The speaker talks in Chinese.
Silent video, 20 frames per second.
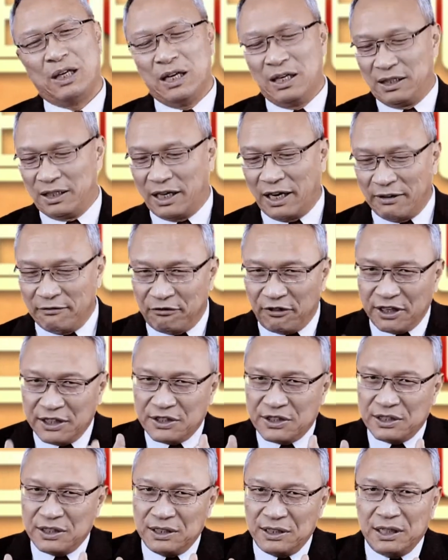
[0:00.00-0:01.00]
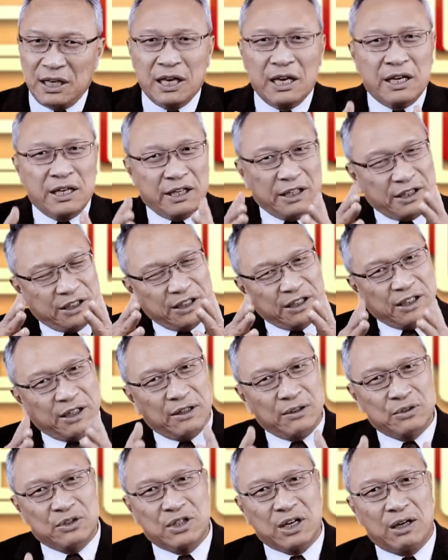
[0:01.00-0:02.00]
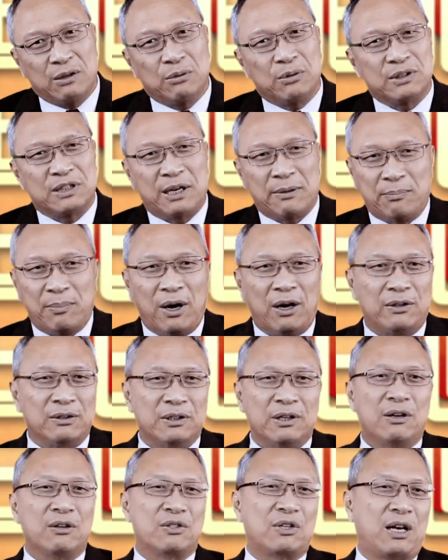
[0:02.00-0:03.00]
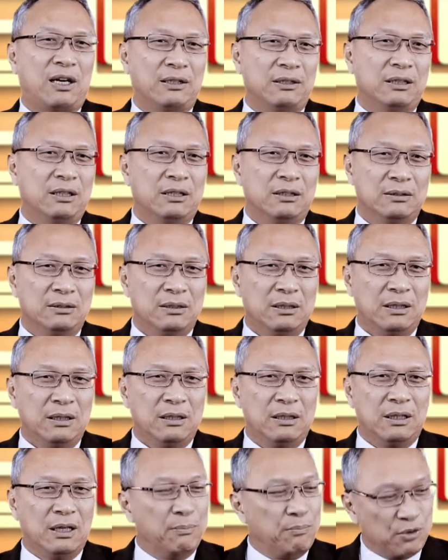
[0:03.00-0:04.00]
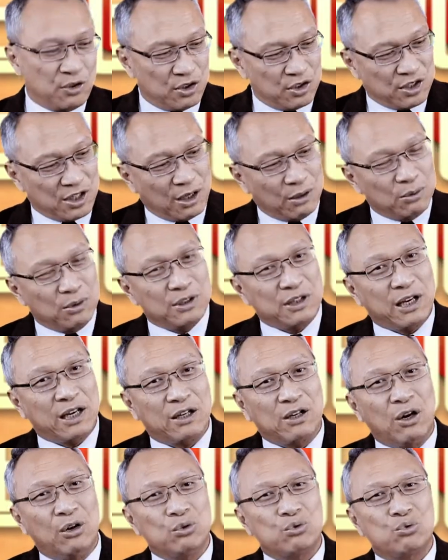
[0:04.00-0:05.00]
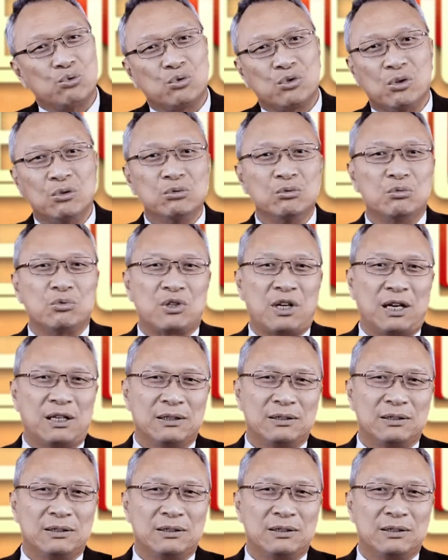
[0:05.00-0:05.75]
你看，飞机一定要降落在跑道上，而不是降落在高速公路上。